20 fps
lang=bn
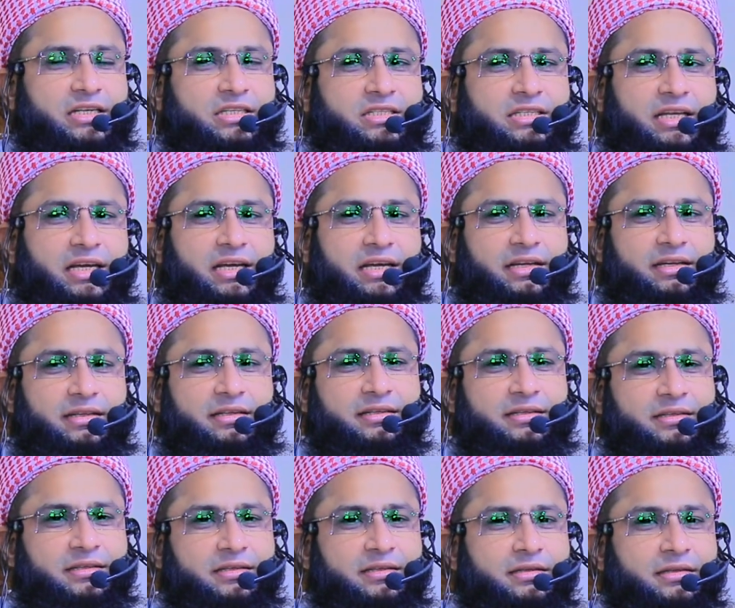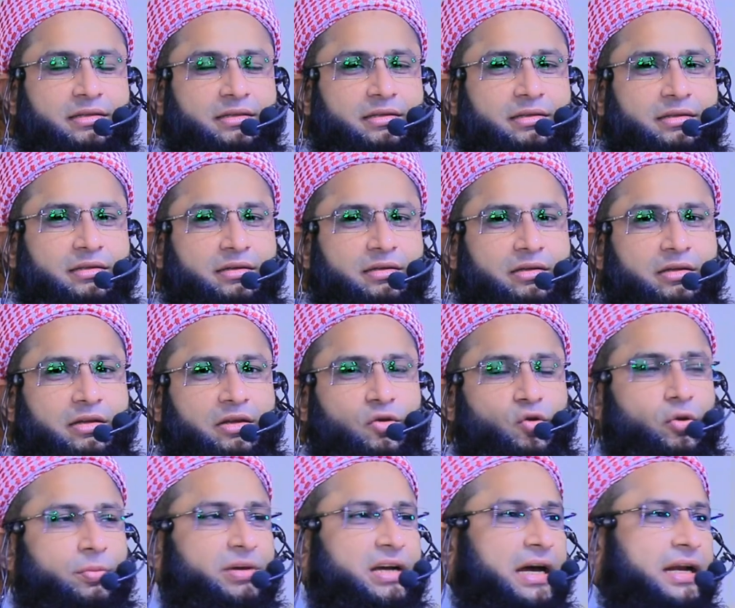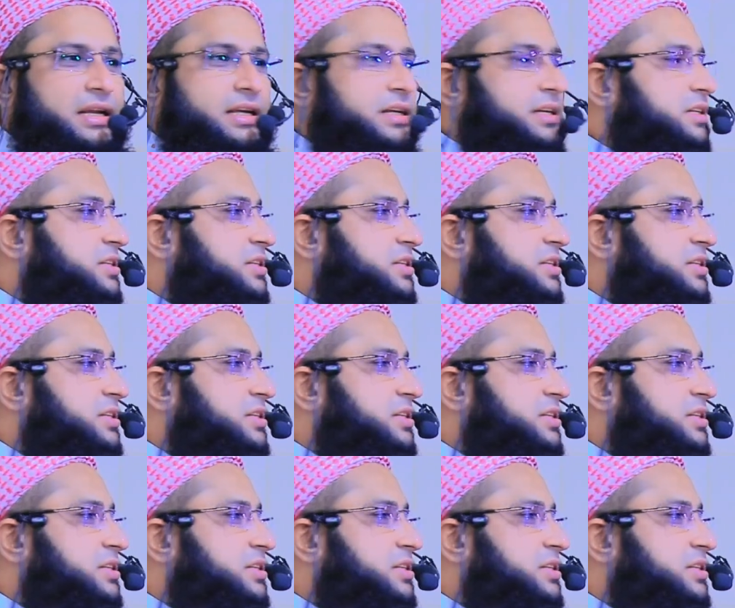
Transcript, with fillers: আসছে নবী আলী